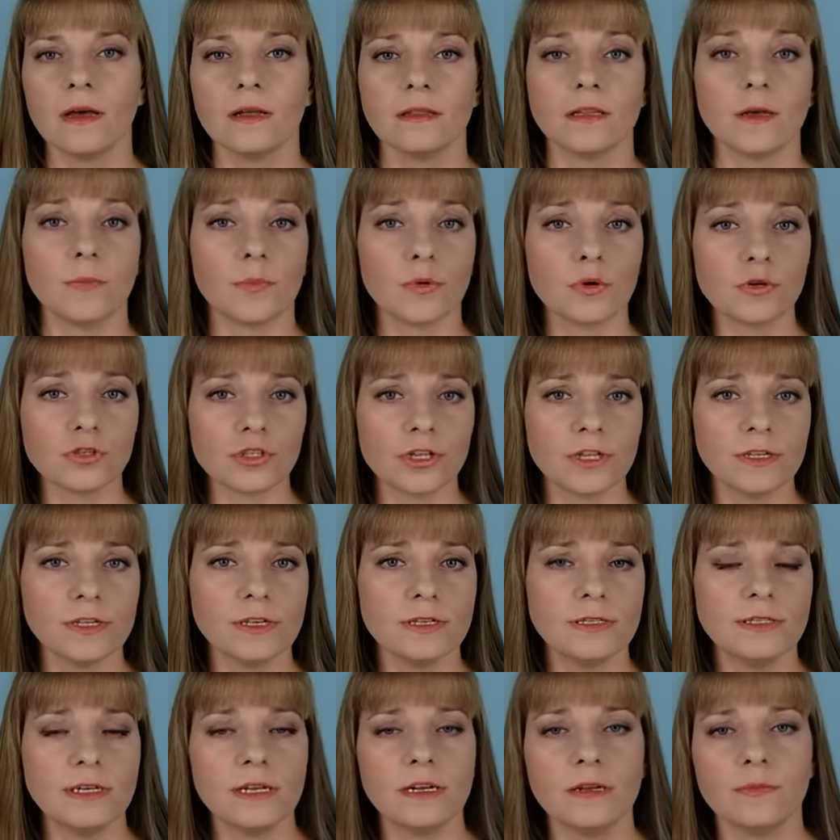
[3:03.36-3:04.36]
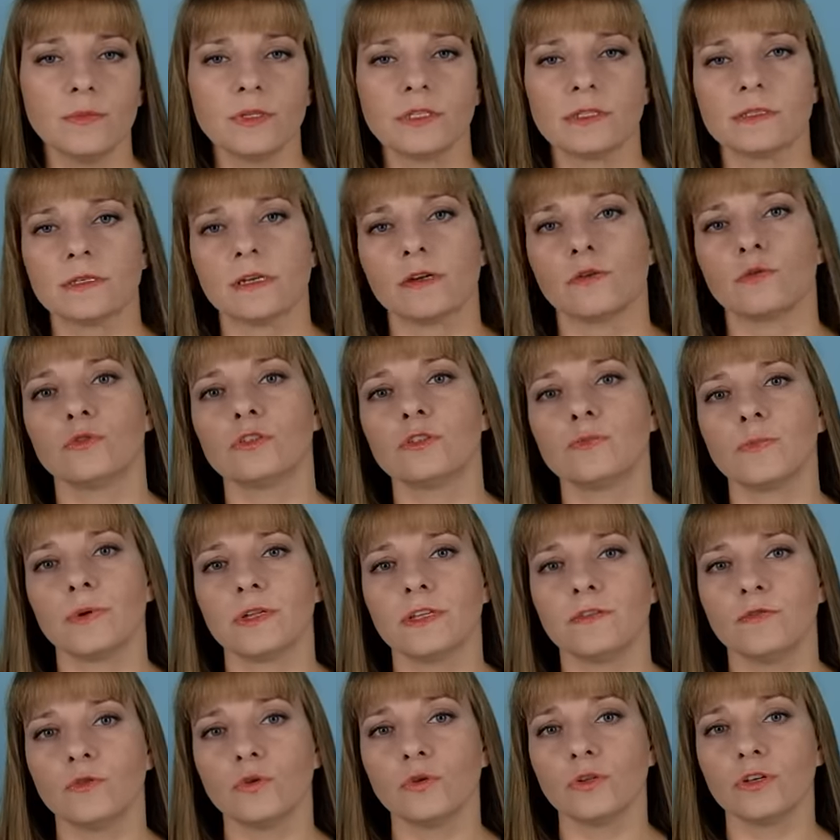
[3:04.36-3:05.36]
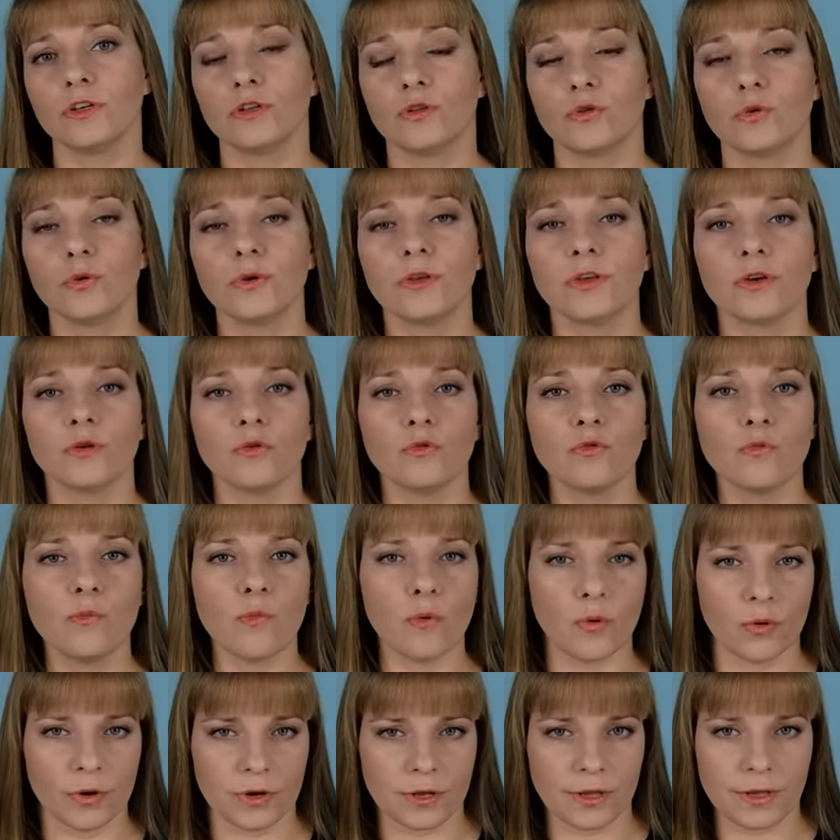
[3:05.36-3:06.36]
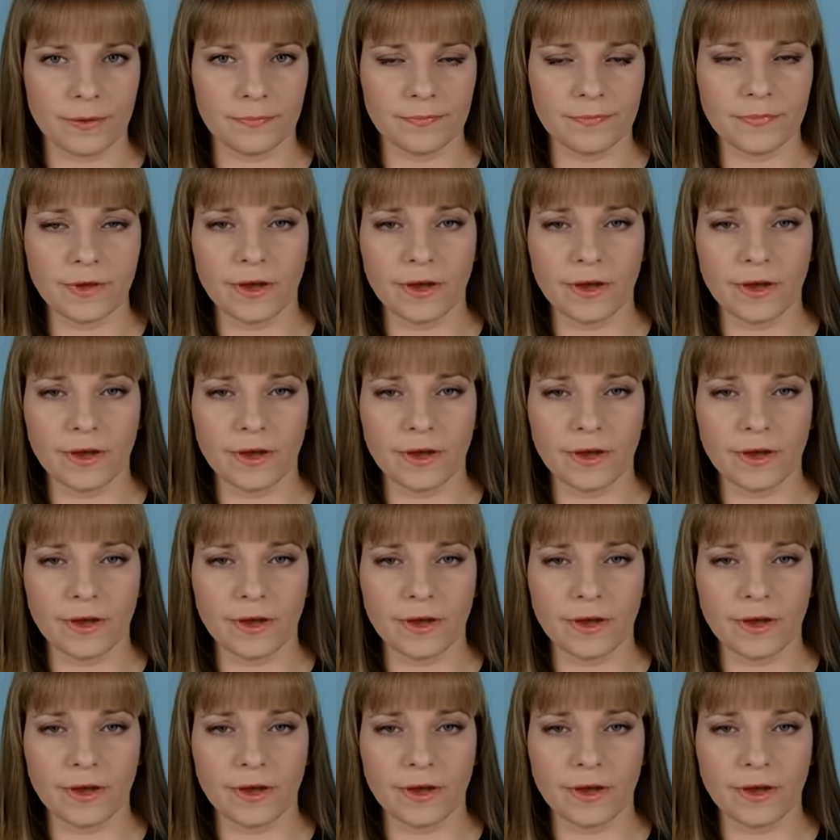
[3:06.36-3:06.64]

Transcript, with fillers: На прошлой неделе Минсельхоз подвел итоги уборки,